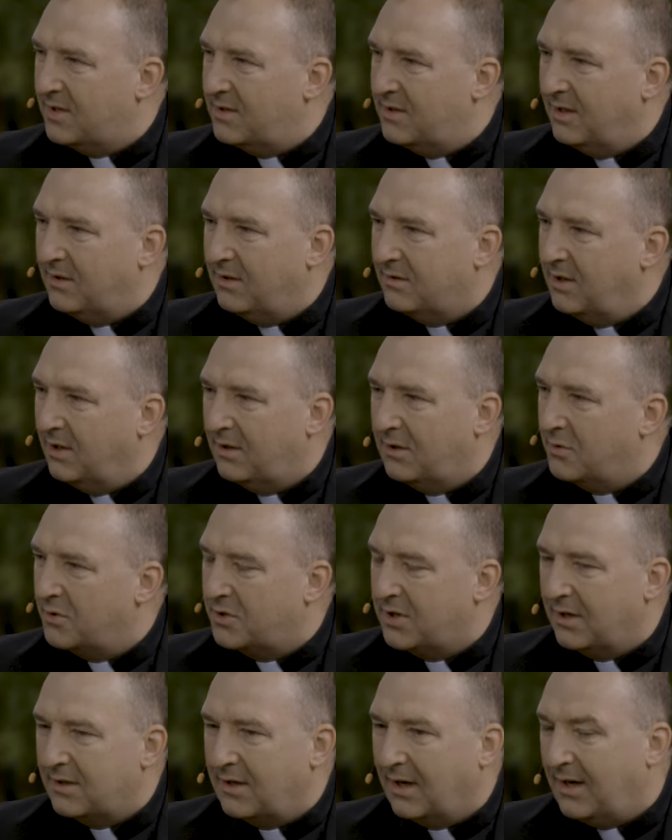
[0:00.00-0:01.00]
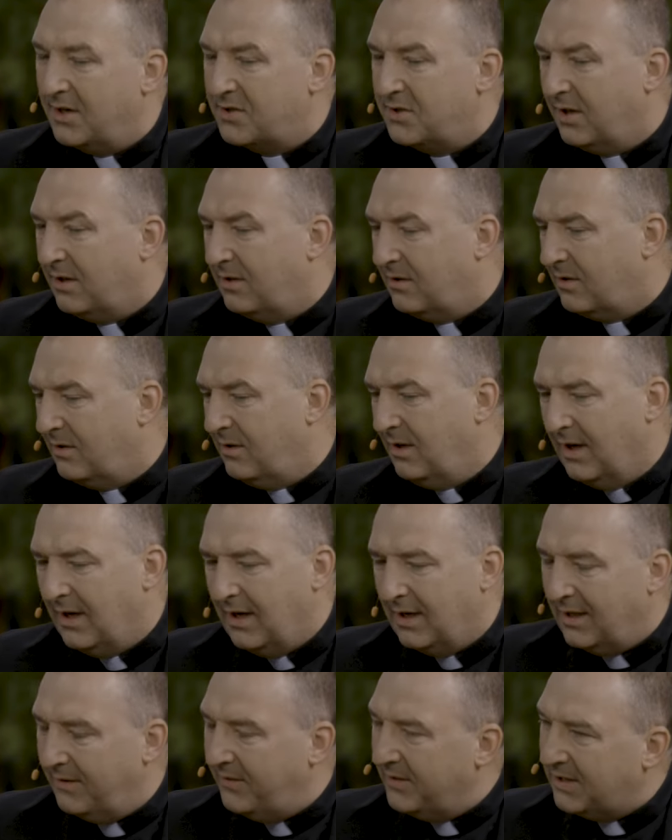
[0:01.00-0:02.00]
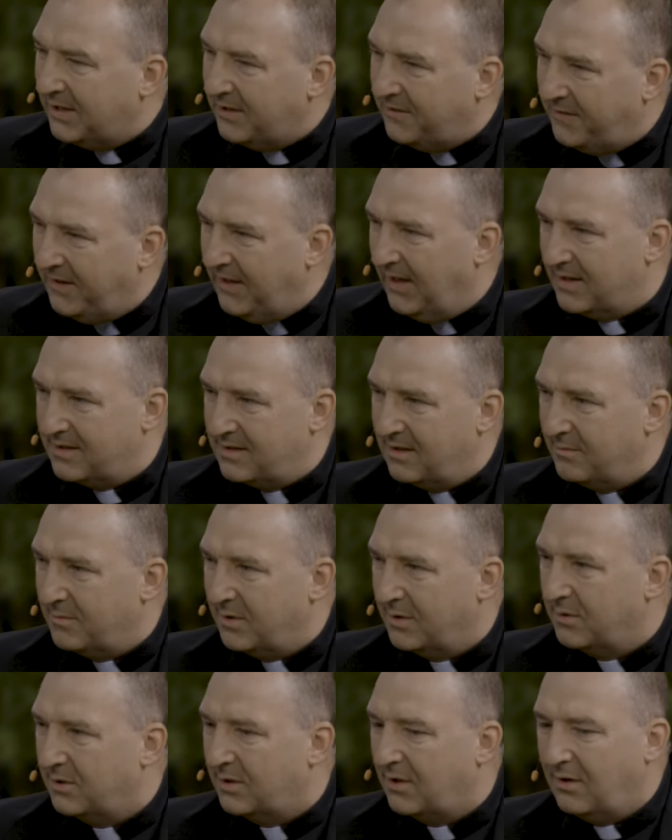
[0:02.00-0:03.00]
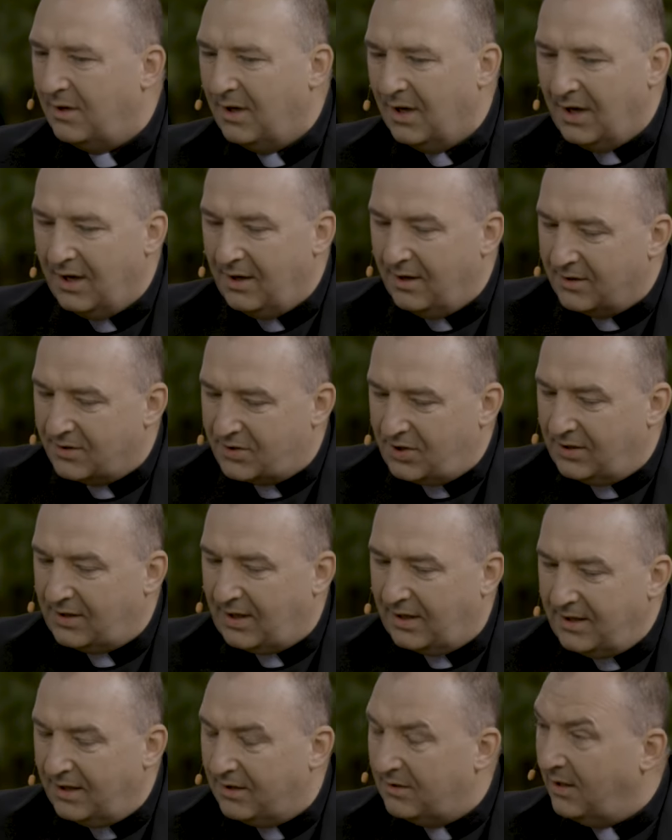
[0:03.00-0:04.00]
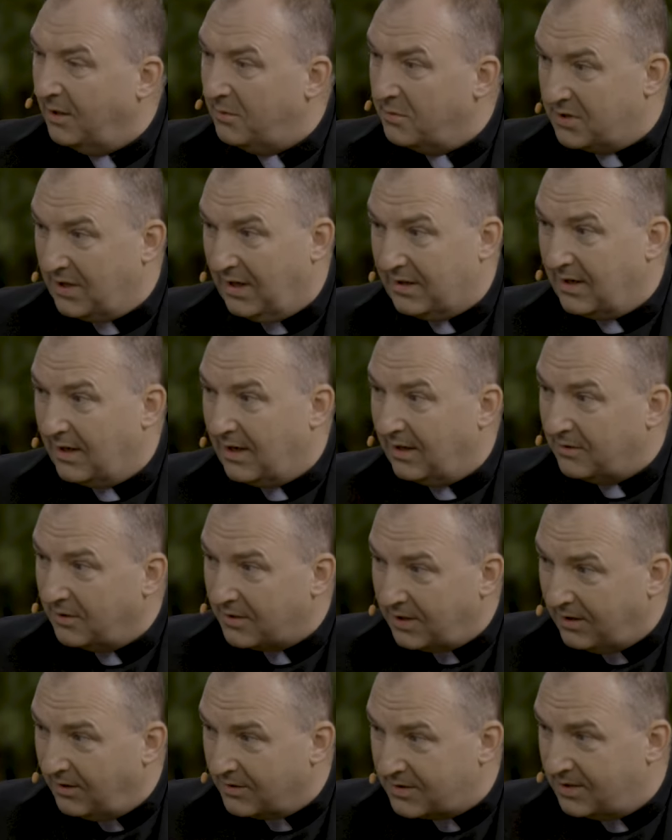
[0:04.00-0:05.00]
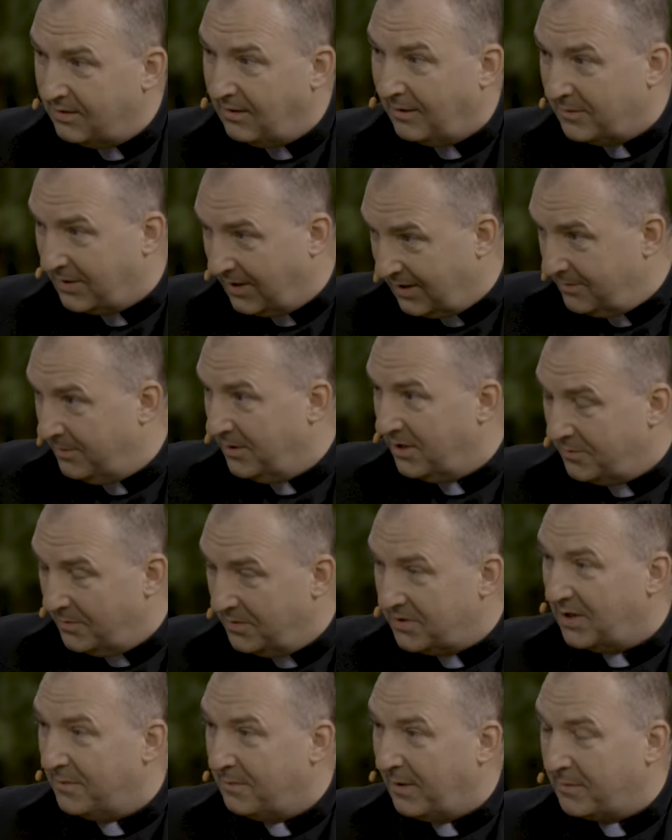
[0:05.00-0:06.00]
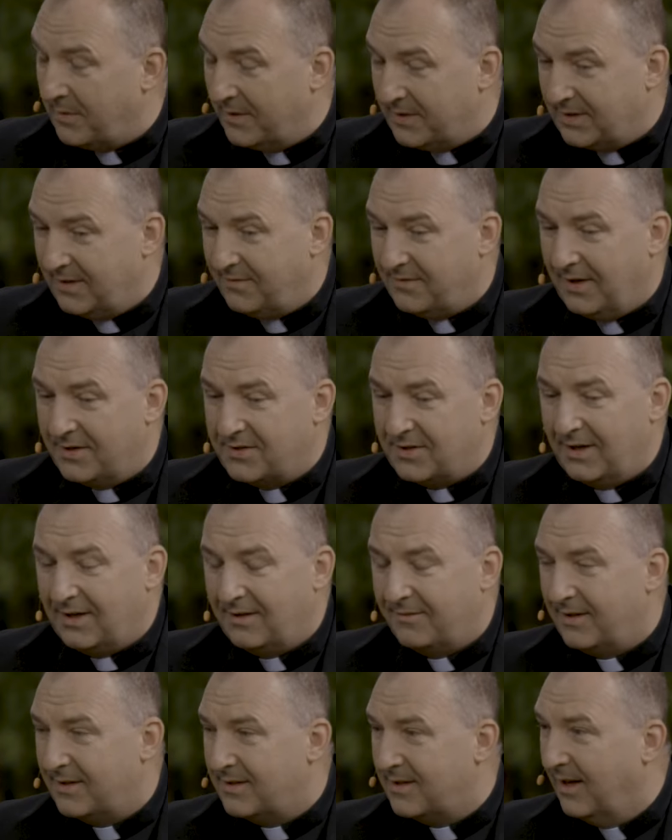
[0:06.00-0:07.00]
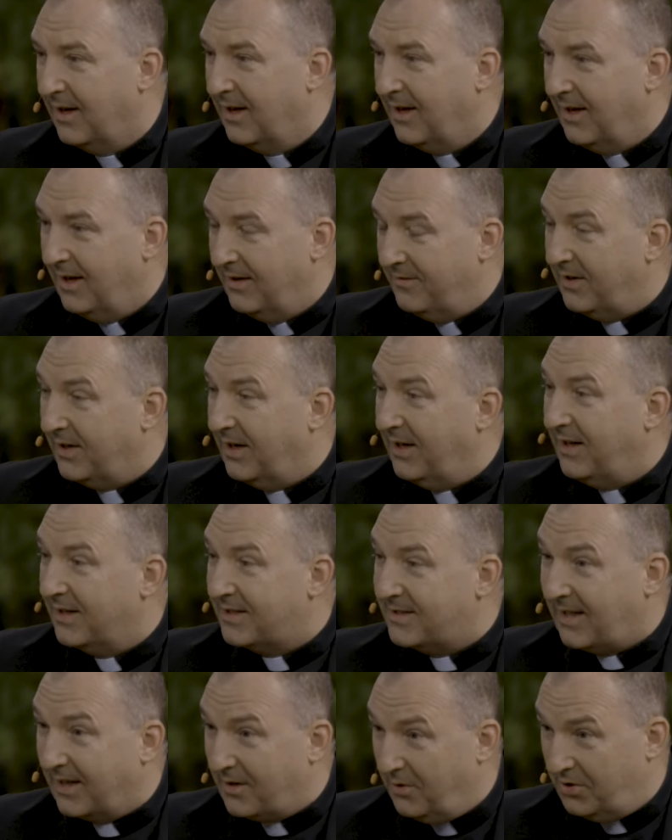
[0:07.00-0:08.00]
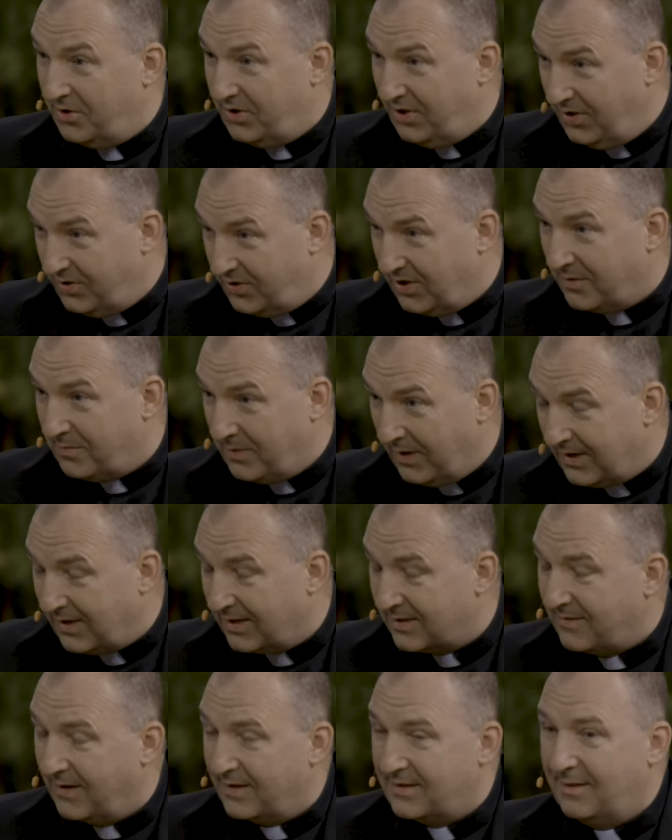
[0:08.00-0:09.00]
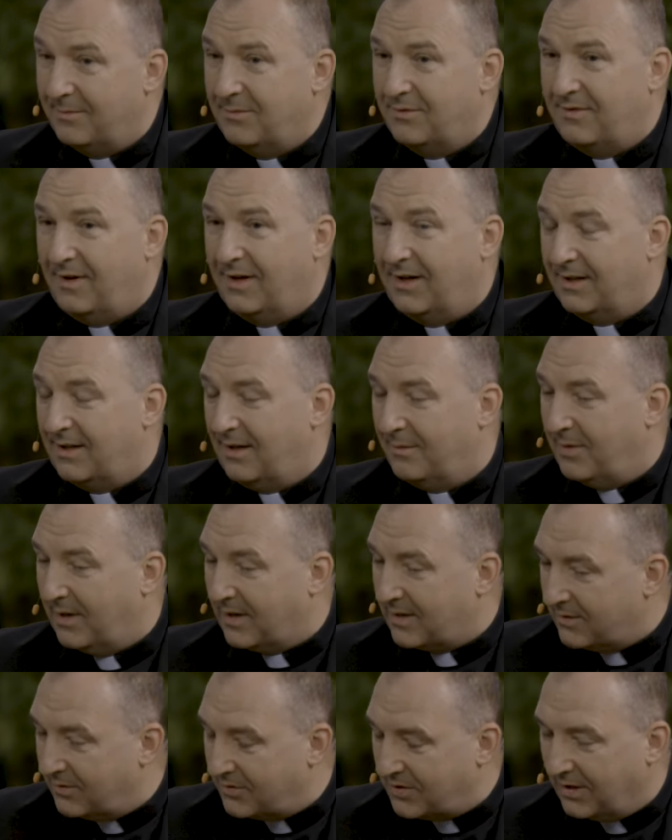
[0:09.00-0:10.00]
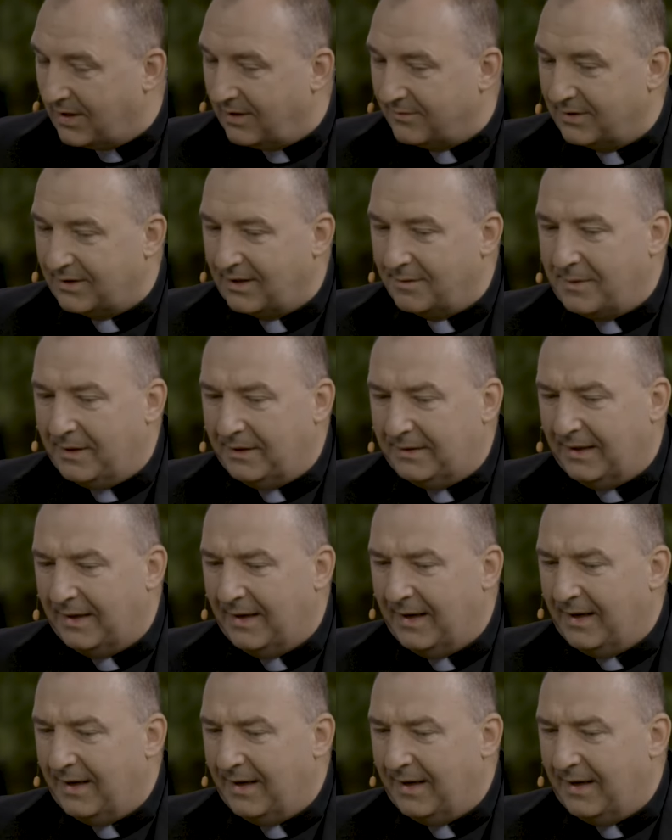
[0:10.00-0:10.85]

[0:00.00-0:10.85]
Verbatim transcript: jest nie do, nie do ruszenia. Każdy, kto nawet chwilę z nim był, kto czyta jego nauczanie. Ja do tego odsyłam. Teraz mieliśmy Dzień Papieski w niedzielę, więc Ewangelia Starości i Cierpienia zwracam uwagę na bardzo ciekawy temat.